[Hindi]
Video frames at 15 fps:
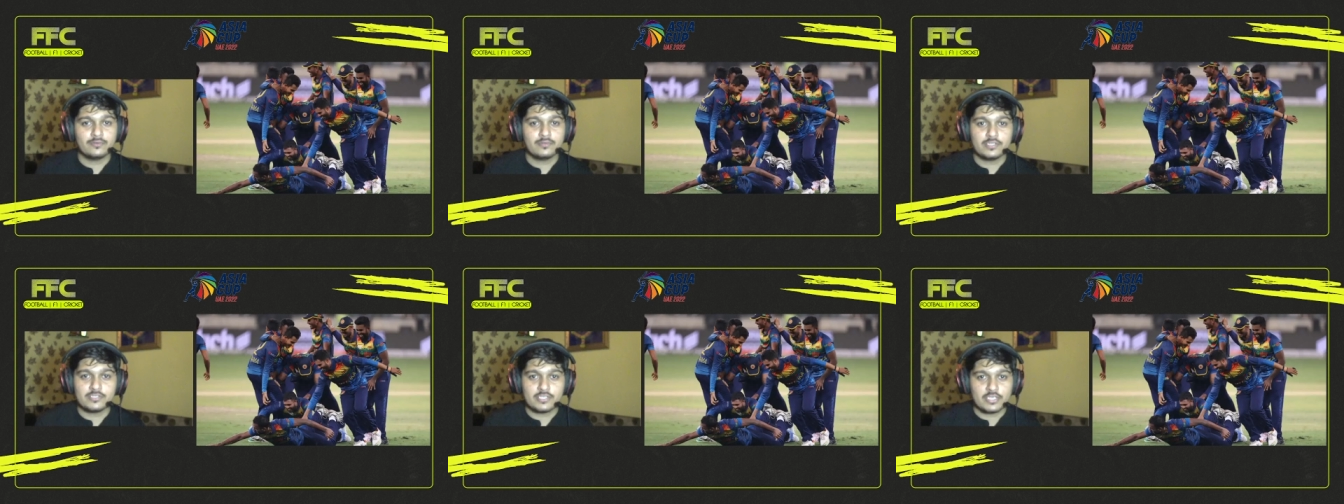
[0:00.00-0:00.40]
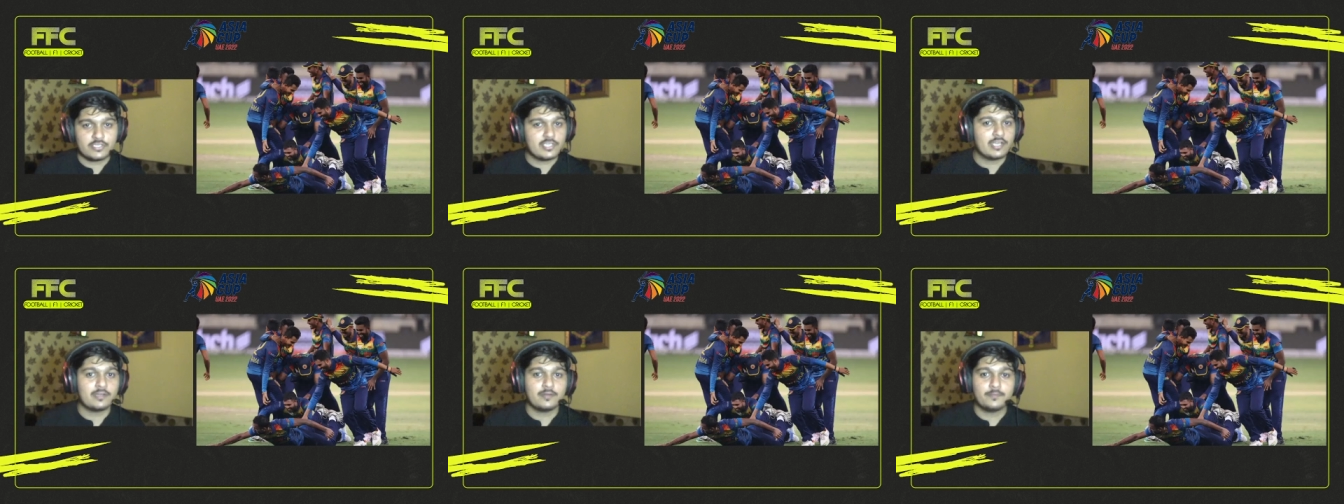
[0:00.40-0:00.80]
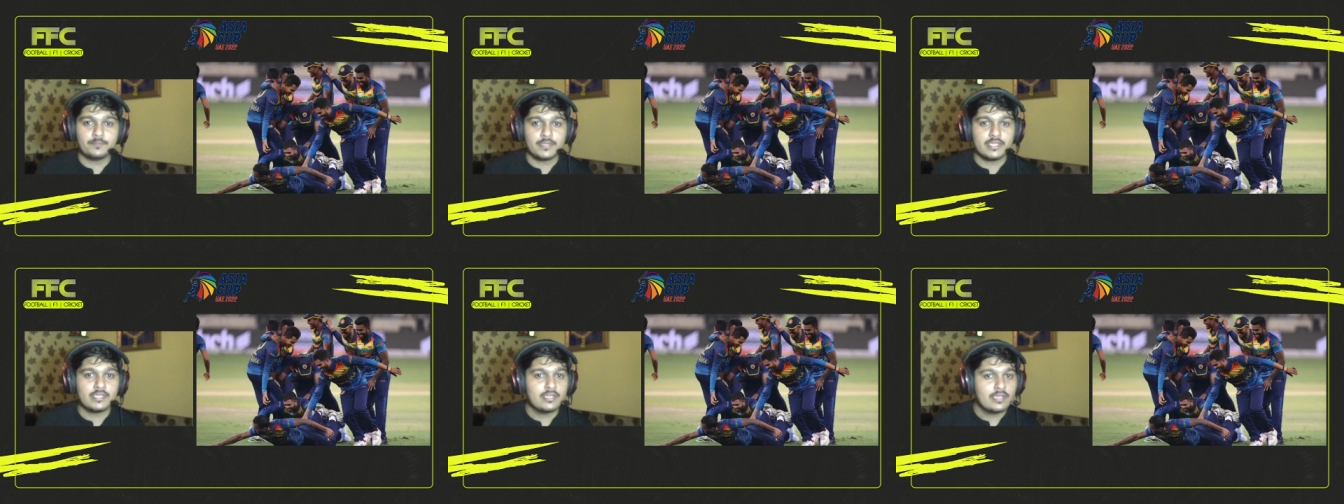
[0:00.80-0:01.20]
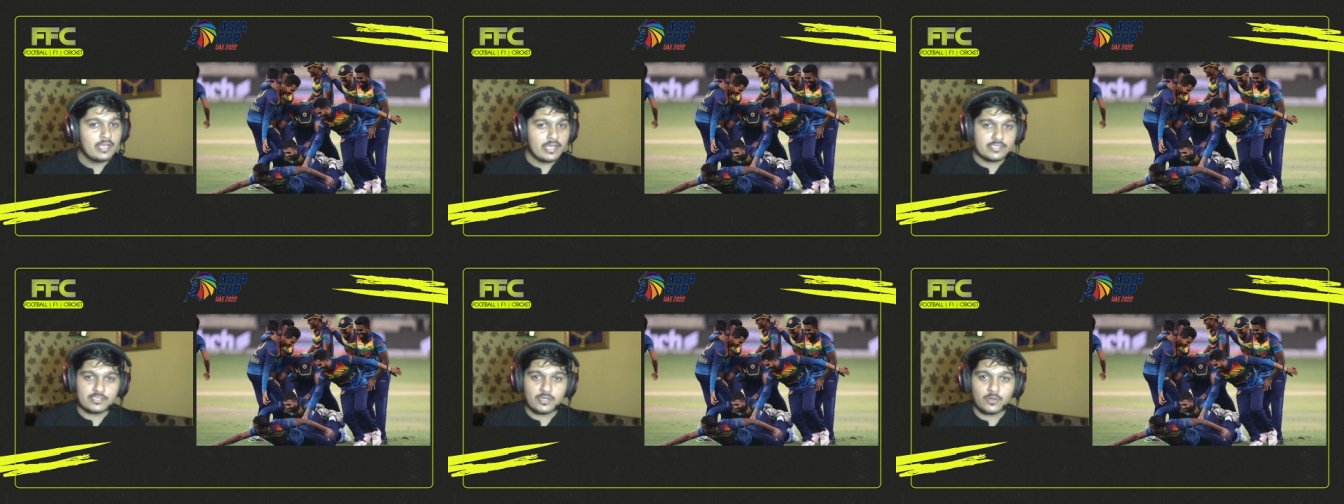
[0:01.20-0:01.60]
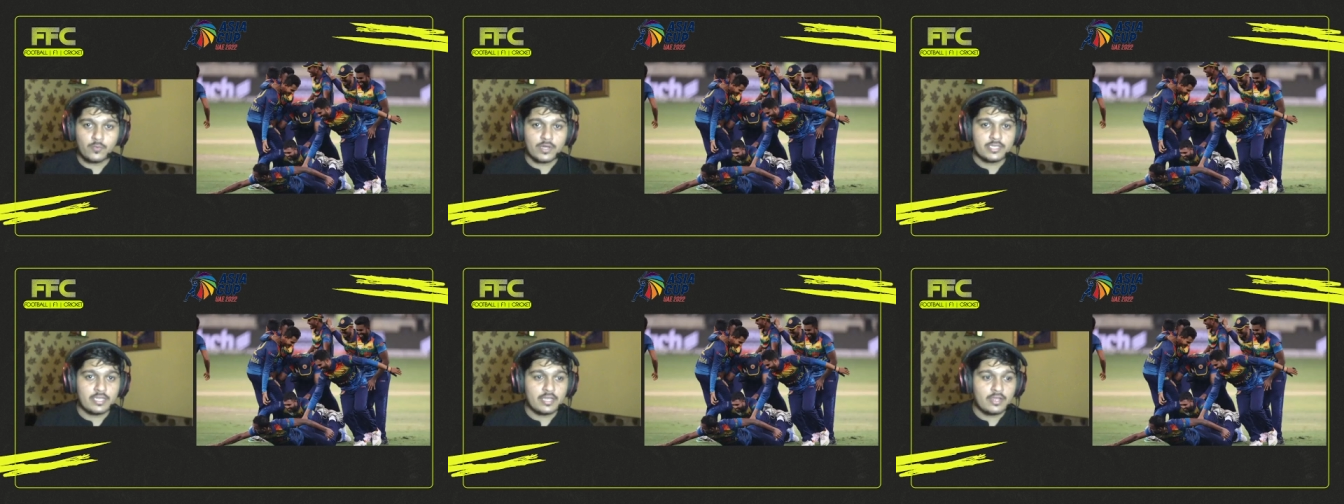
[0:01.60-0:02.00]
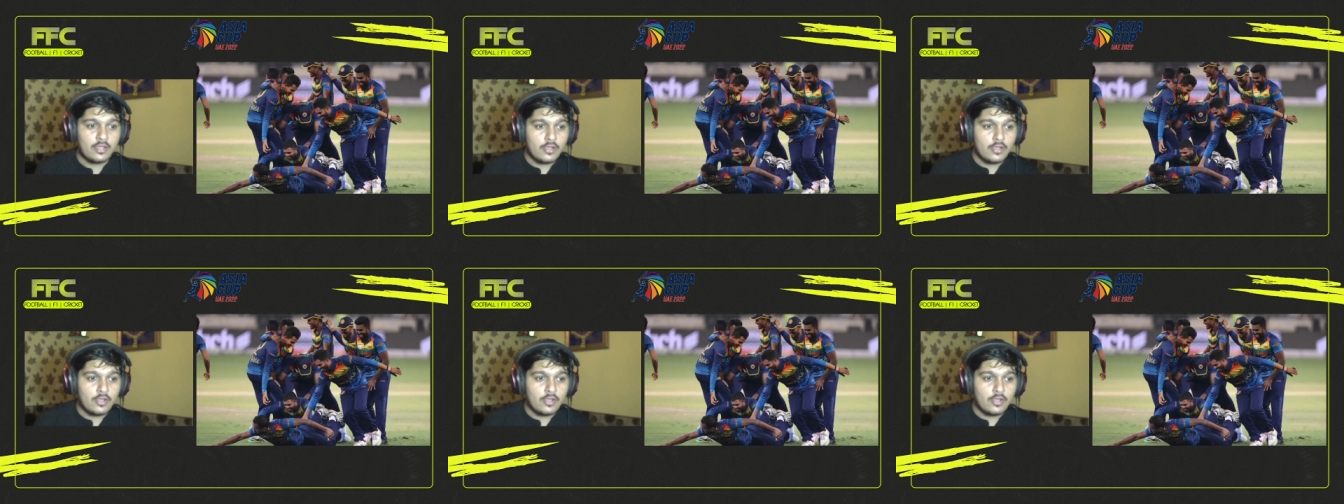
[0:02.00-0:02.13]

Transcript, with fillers: इस एशिया कप में ऐसा हुआ नहीं है